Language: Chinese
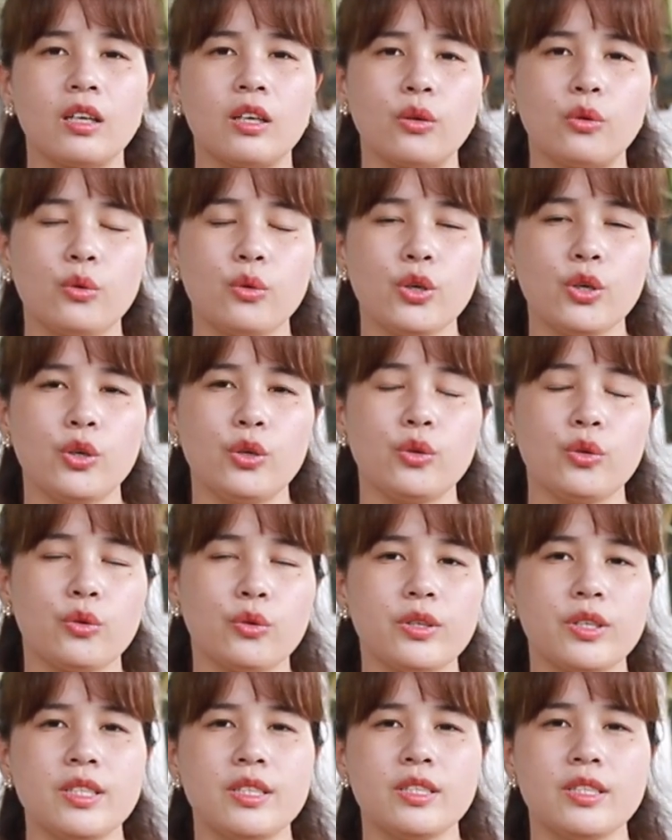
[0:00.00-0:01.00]
可能会
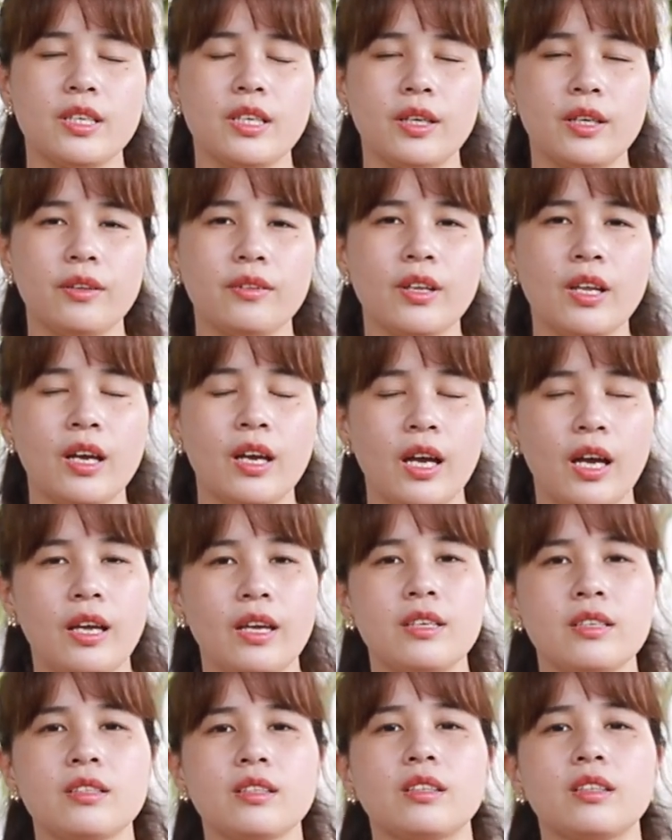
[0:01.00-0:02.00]
用一些
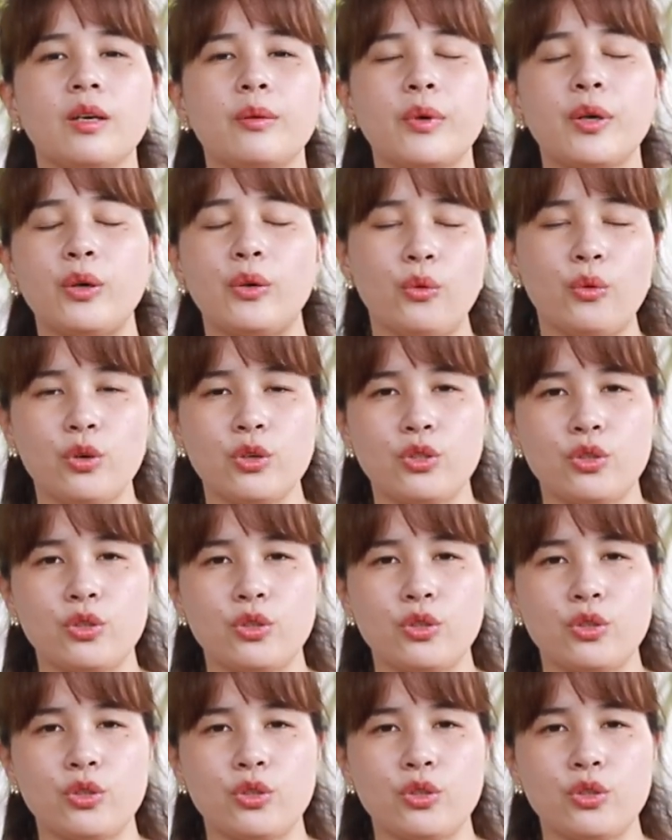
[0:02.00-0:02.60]
黑色的盆，